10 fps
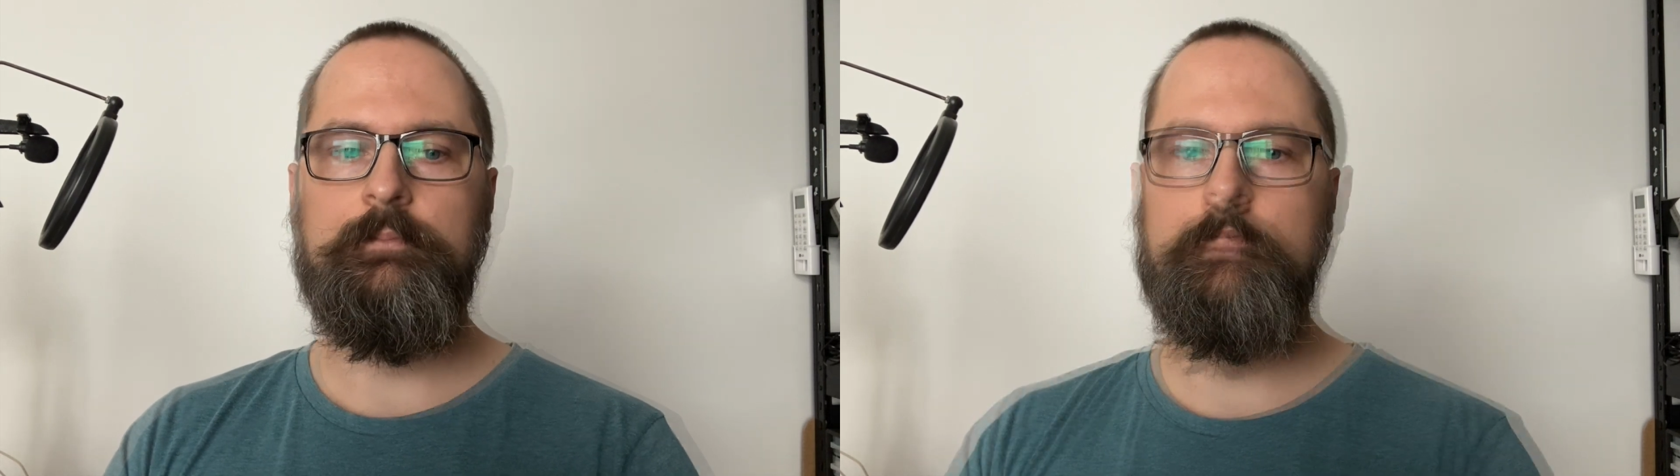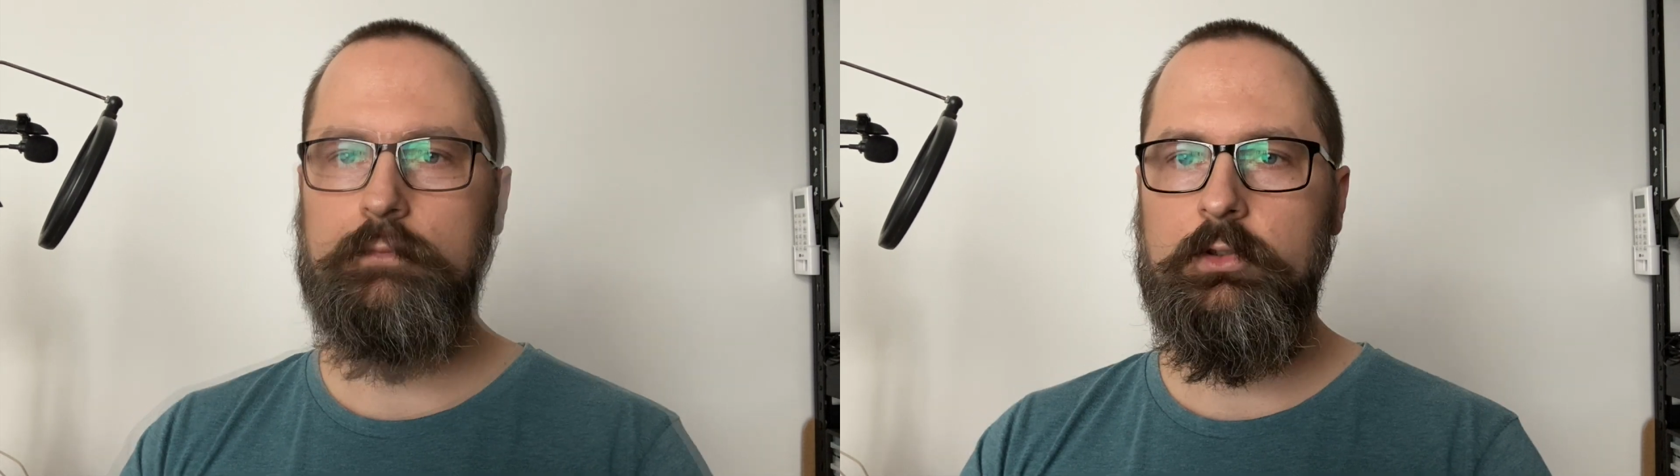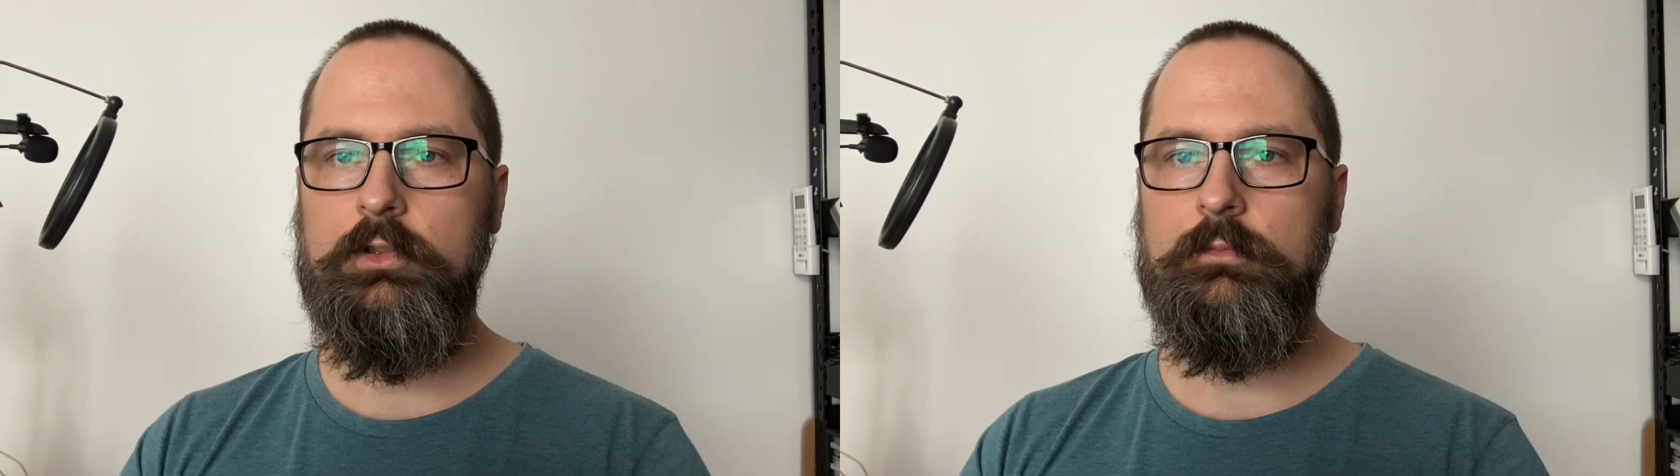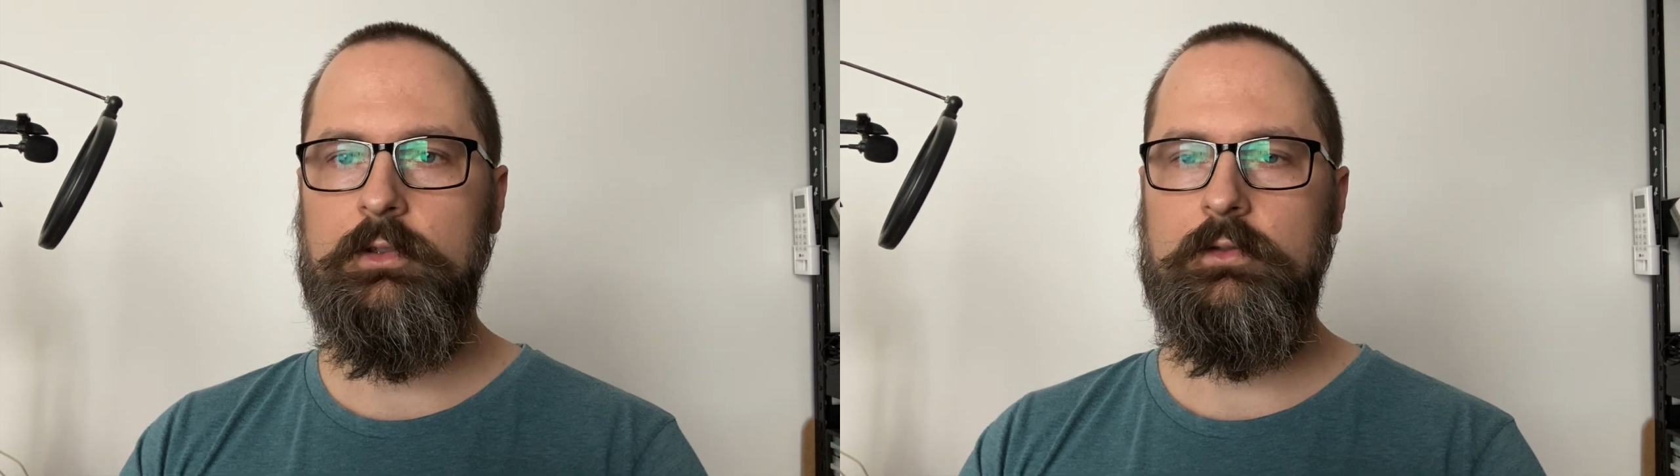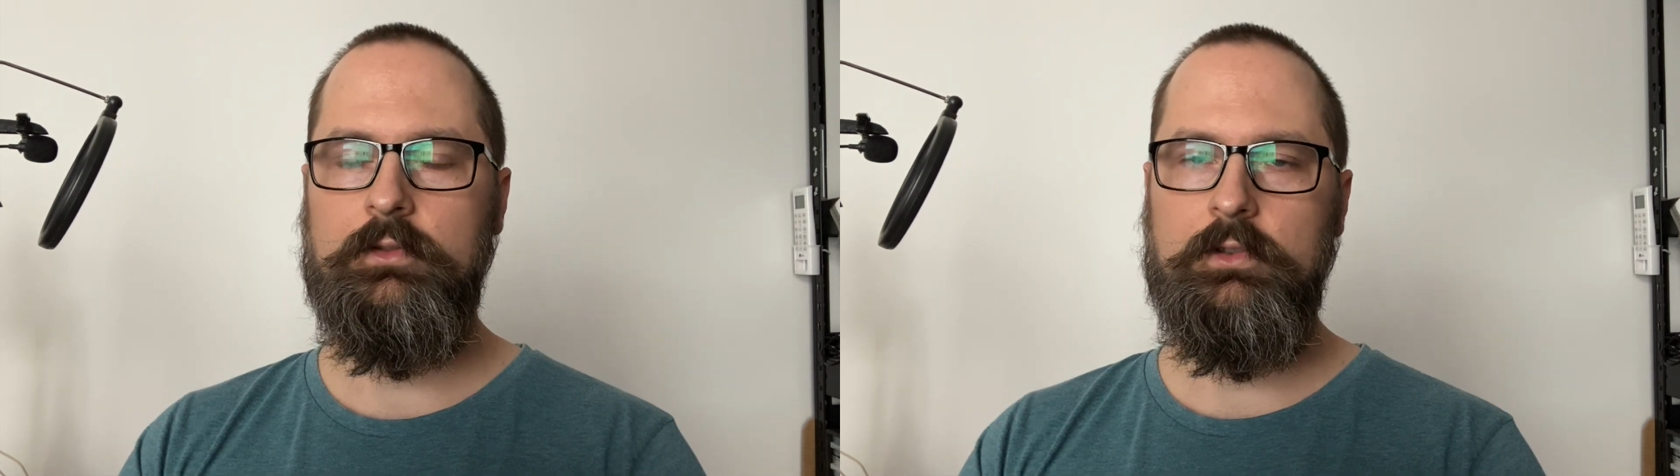musimy
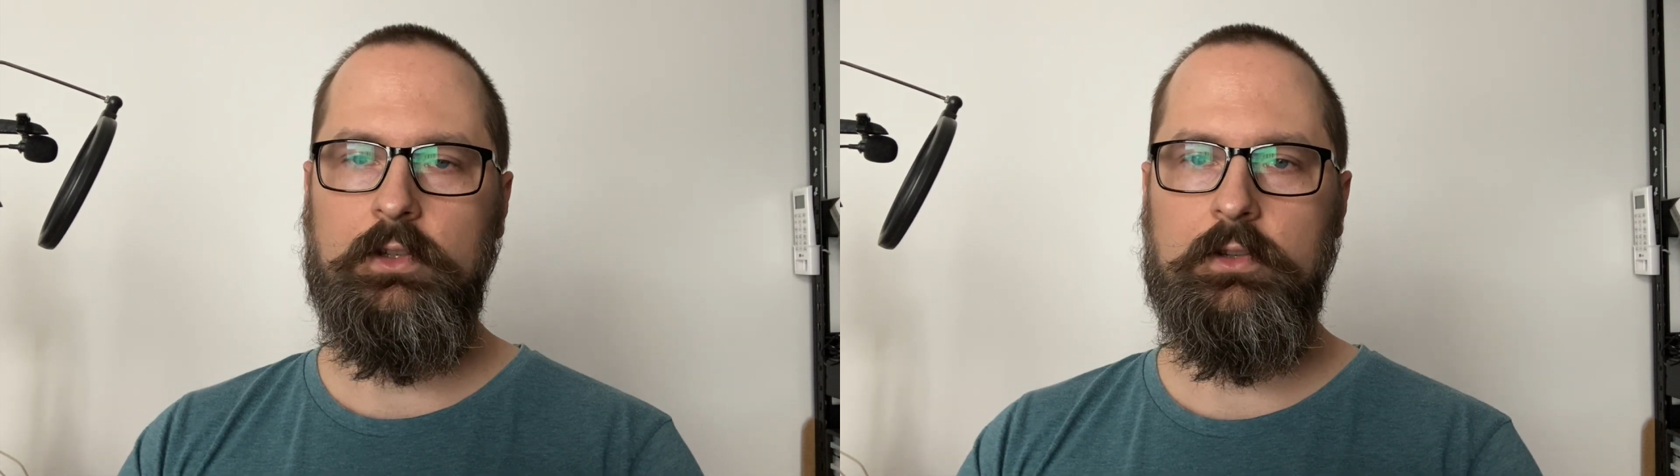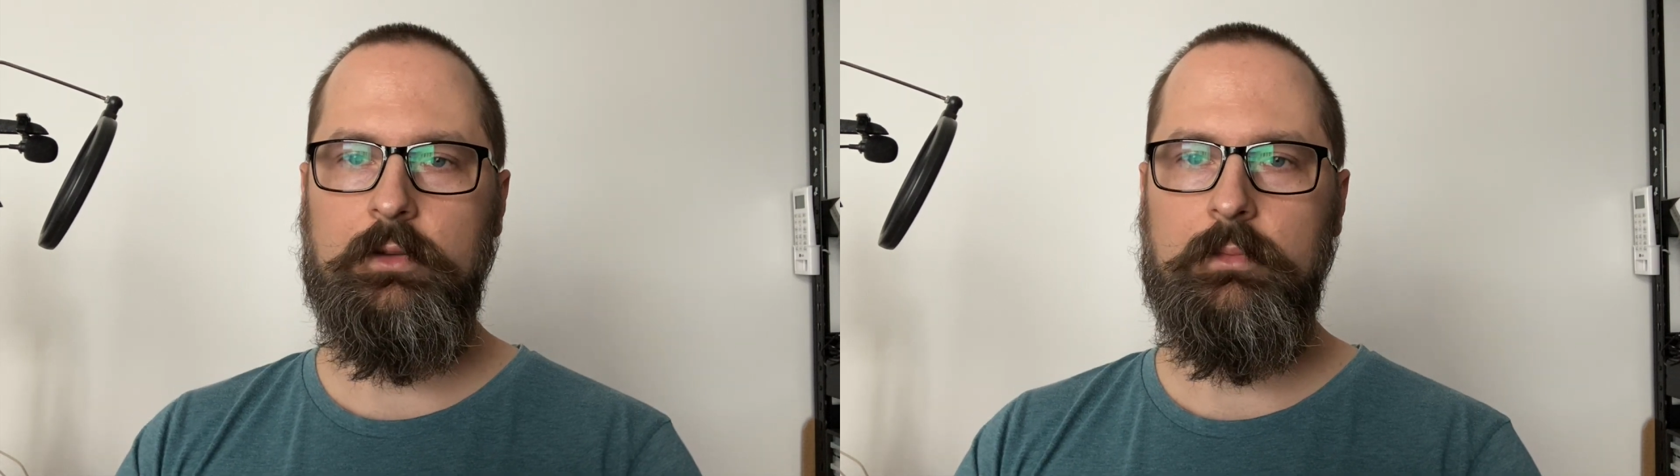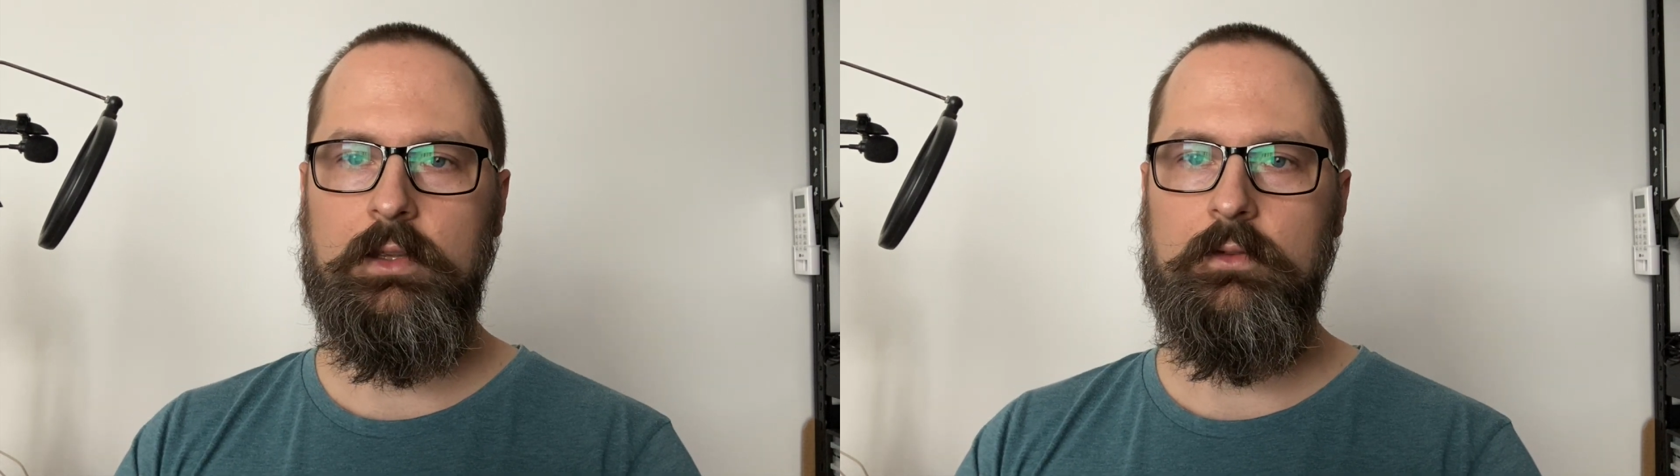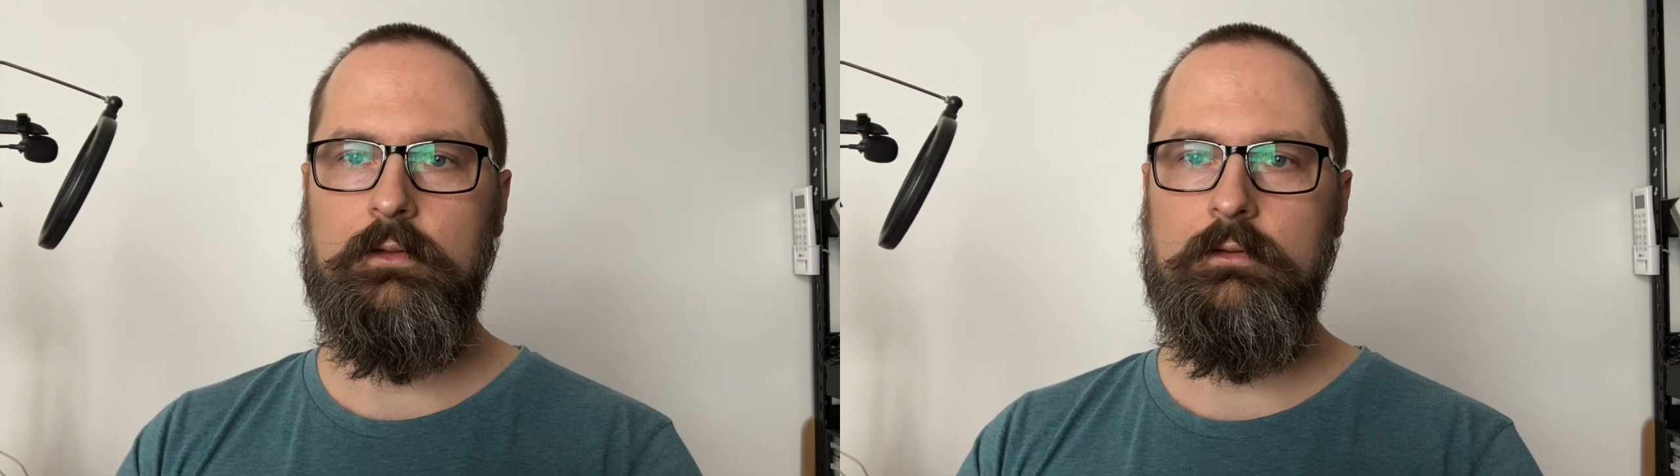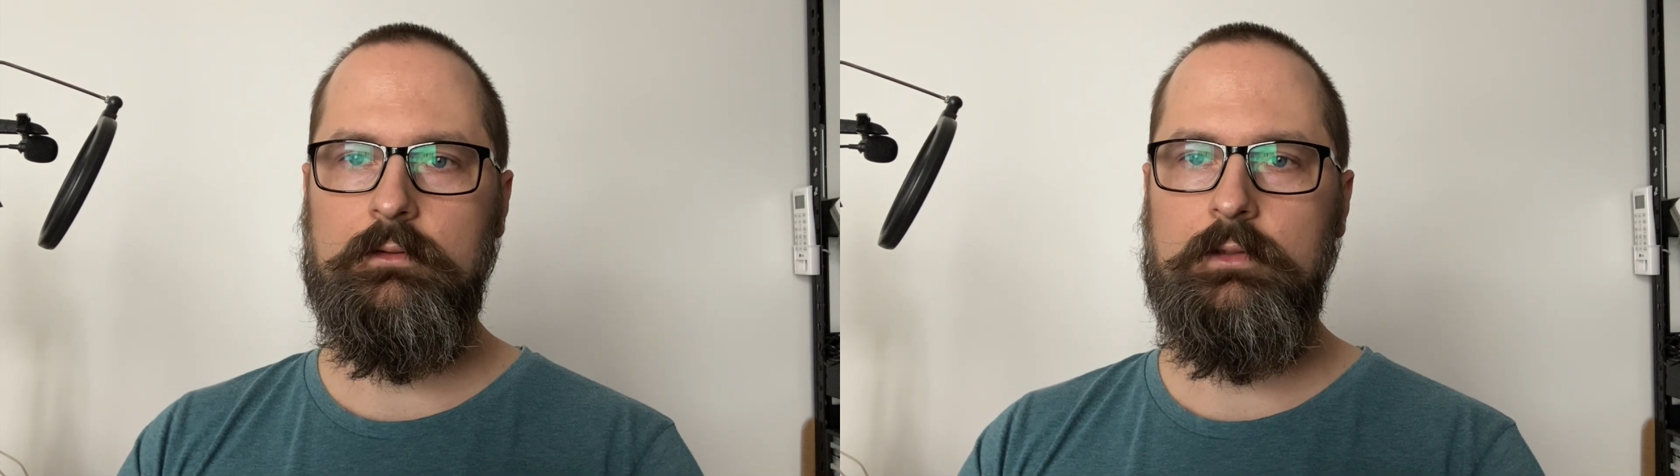rzucić okiem na to,